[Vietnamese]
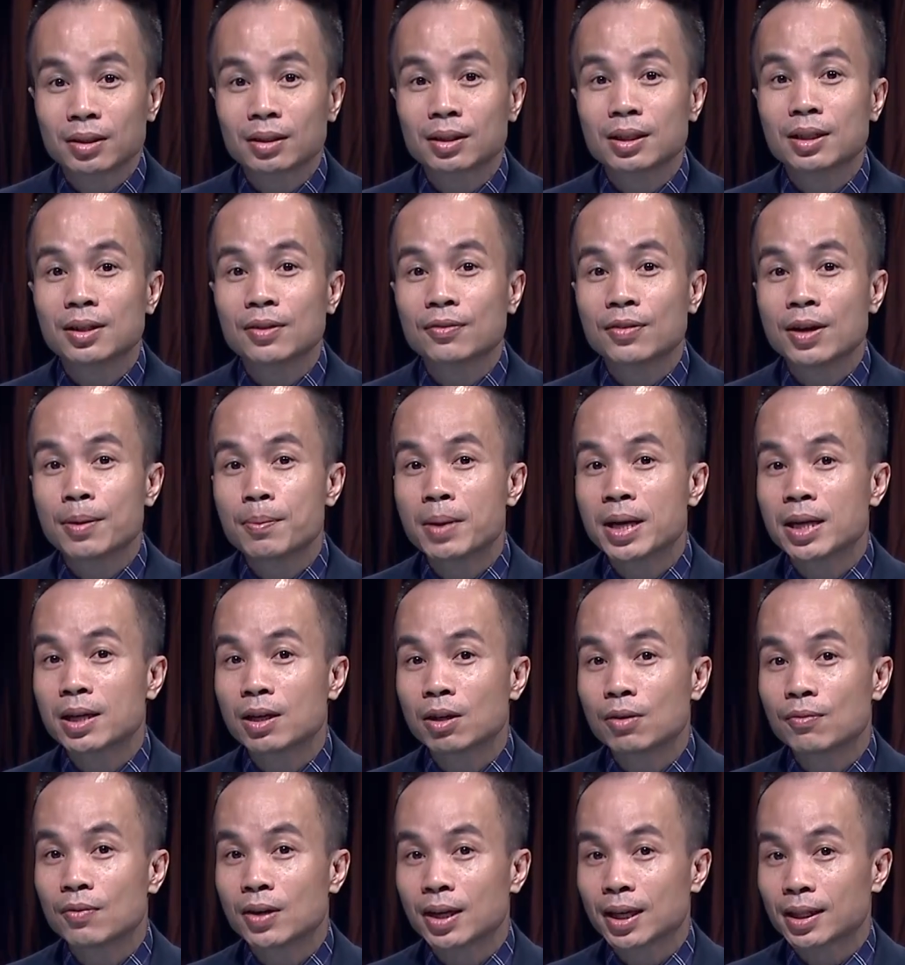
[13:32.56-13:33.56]
Tự phê bình
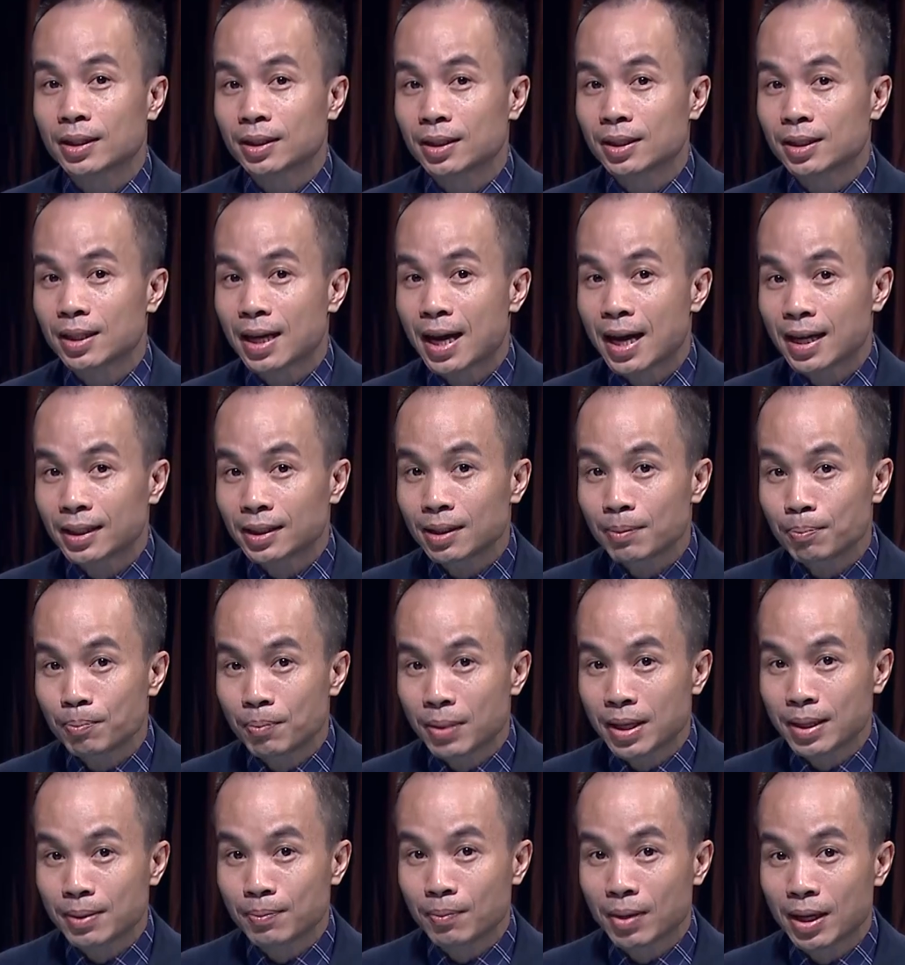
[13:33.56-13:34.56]
không phải là tự hạ thấp
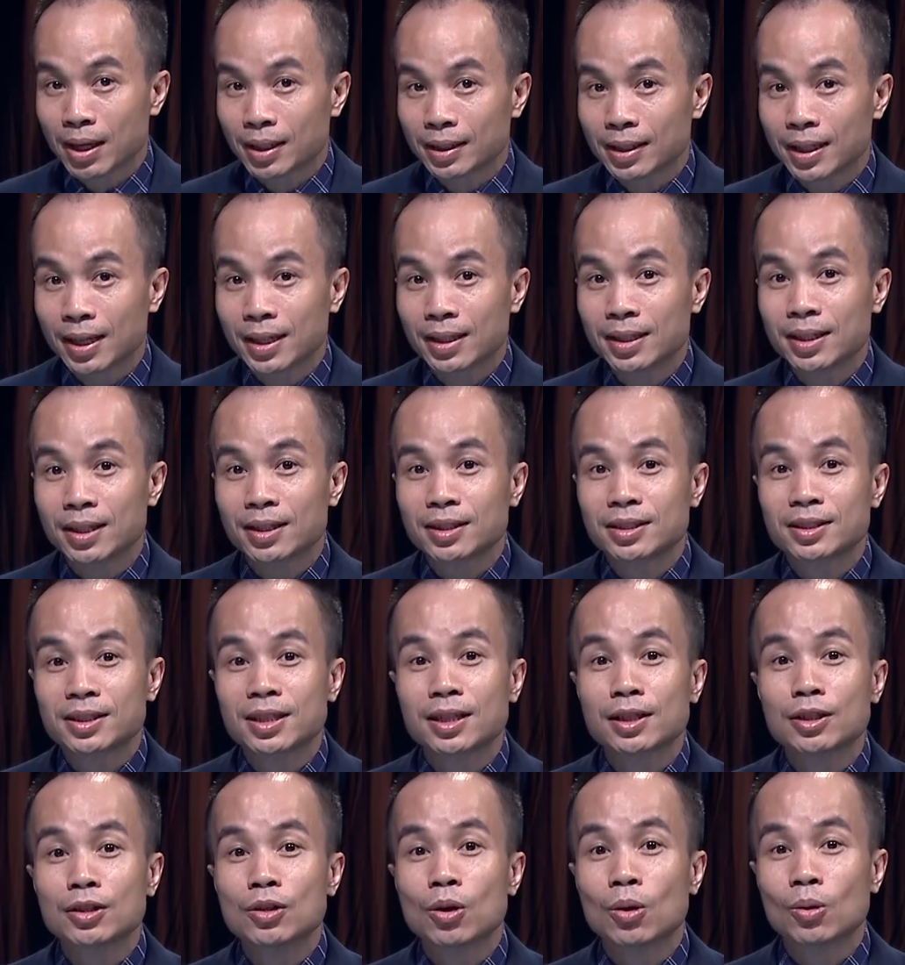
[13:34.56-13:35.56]
mình mà là thể hiện
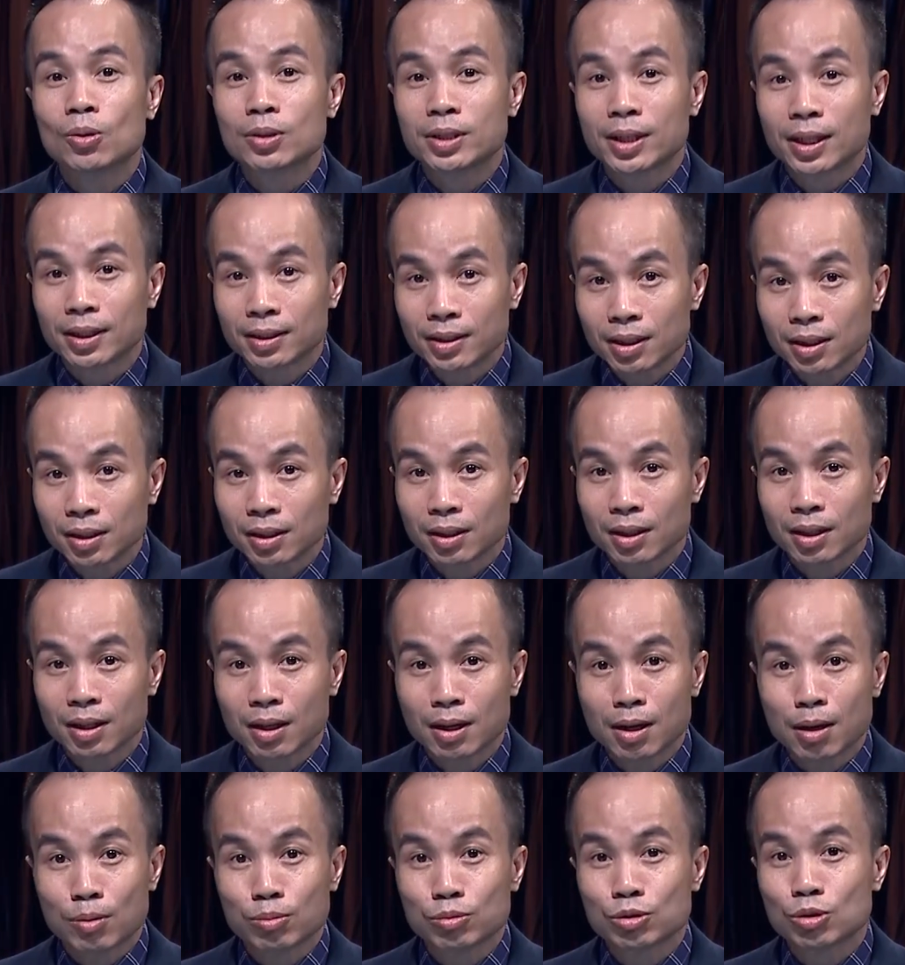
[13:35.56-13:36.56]
trình độ nhận thức,
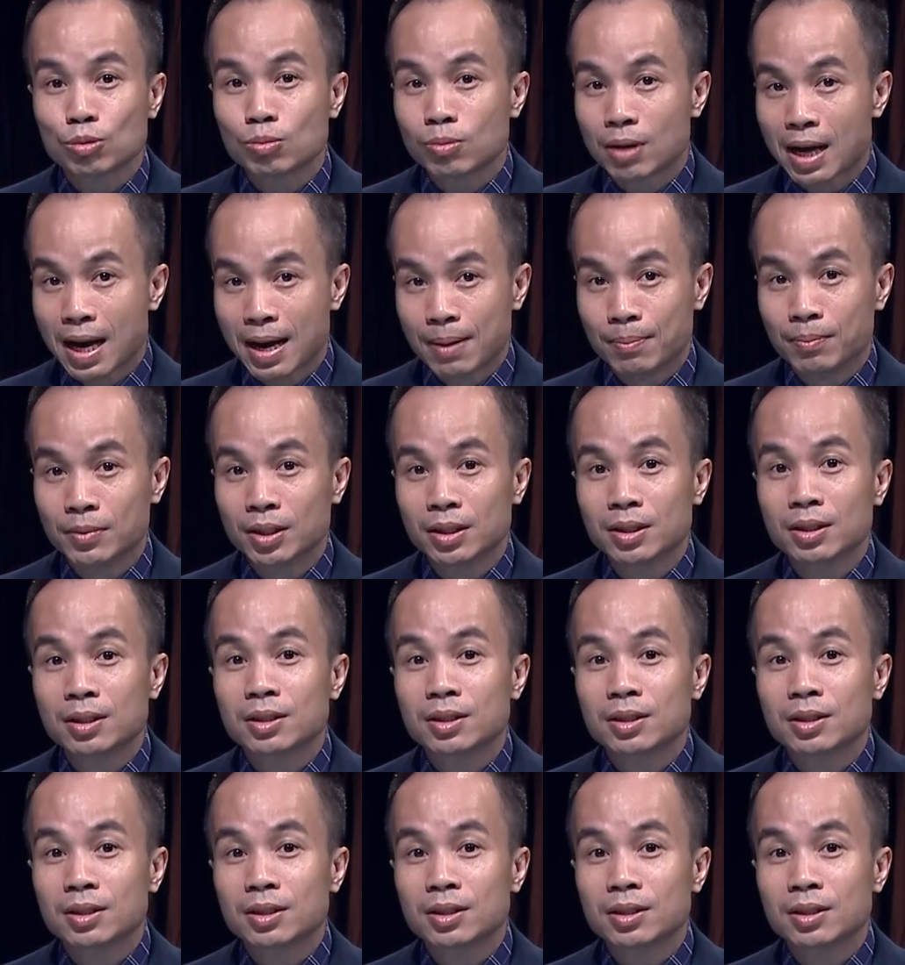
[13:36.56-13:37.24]
lòng dũng cảm,